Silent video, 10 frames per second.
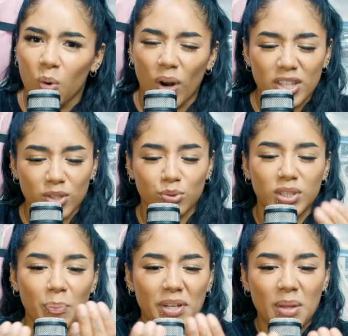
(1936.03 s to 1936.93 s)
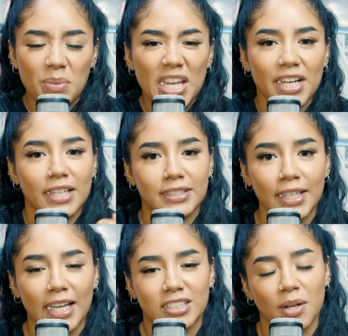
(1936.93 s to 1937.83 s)
¿40 soles tu tupper de mierda
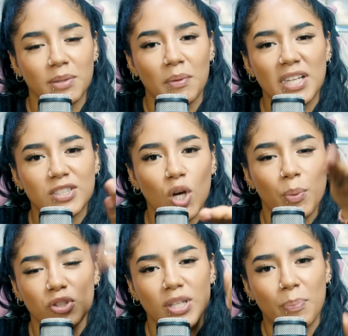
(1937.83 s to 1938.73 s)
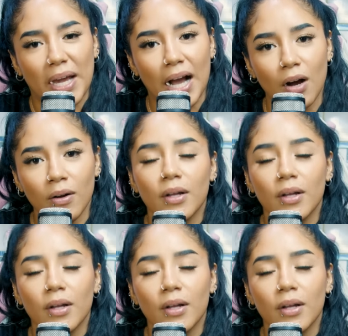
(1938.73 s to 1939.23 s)
así, que solamente me venden 5 pesos de pescado?